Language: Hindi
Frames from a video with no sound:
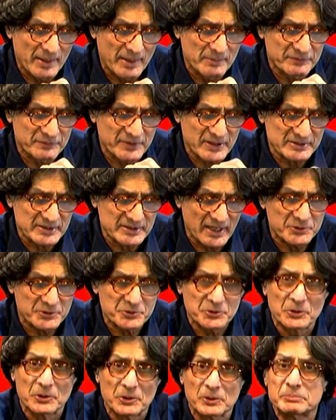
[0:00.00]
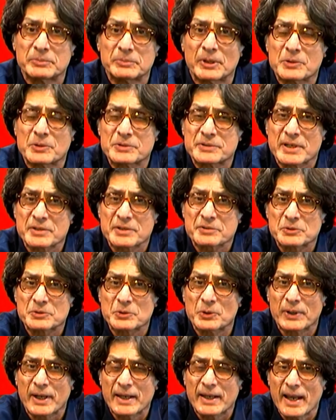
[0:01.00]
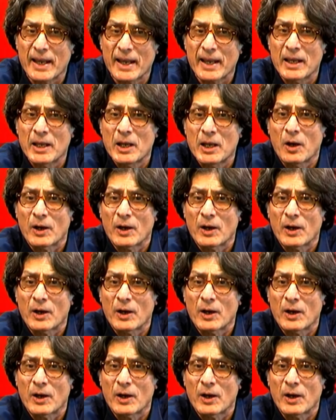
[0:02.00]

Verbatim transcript: आईएमएफ के साथ जो निगोसिएशंस हो रही हैं